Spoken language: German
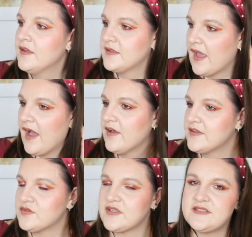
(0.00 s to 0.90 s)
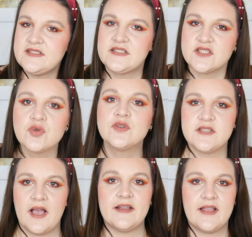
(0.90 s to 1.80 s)
ja, so richtig
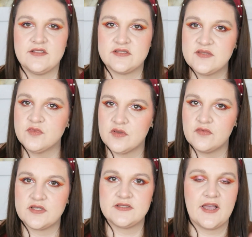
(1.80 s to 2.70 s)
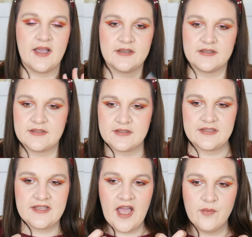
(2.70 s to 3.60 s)
gesund an. Also das muss man wirklich sagen.
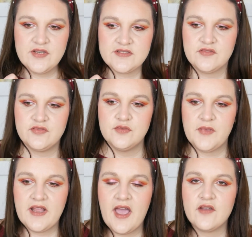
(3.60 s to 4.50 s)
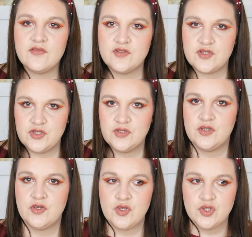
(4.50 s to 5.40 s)
Ich habe das Gefühl, meine Haare fühlen sich
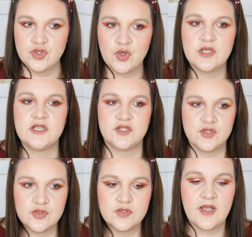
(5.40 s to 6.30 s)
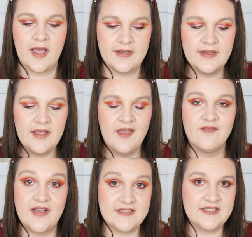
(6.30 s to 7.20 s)
deutlich gesünder an.
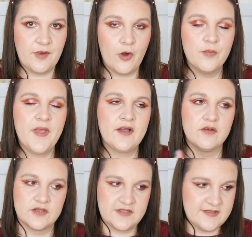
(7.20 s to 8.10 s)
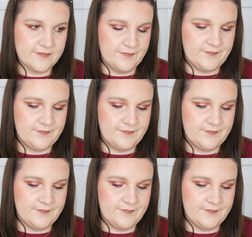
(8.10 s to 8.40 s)
Was ich aber auch merke, auch das